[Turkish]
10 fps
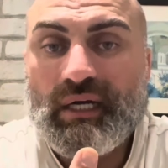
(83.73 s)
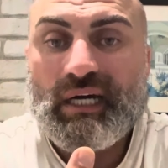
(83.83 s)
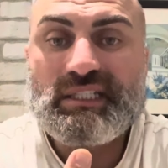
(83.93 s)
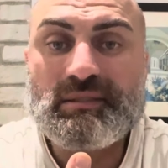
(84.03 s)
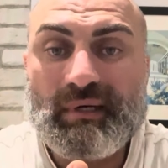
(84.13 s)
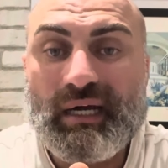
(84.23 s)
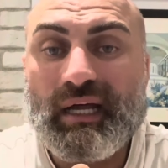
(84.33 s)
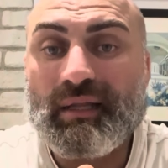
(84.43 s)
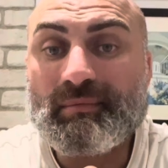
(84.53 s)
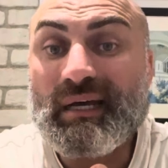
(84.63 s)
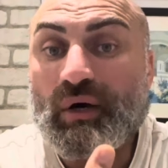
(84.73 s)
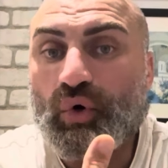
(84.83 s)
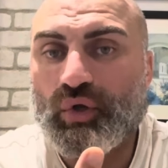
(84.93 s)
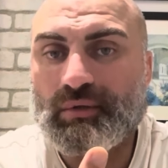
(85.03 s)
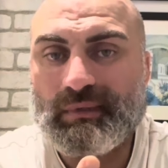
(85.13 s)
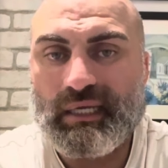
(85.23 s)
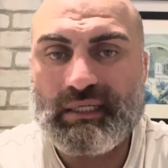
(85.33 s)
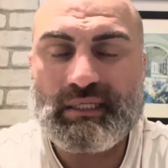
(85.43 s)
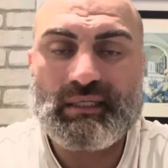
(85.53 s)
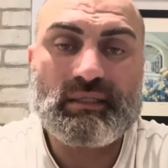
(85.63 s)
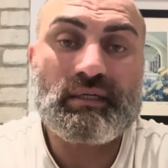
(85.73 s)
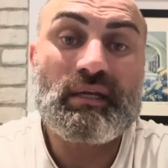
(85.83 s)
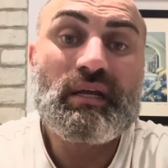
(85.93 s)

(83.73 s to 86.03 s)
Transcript: hacim alma olmayacaktır.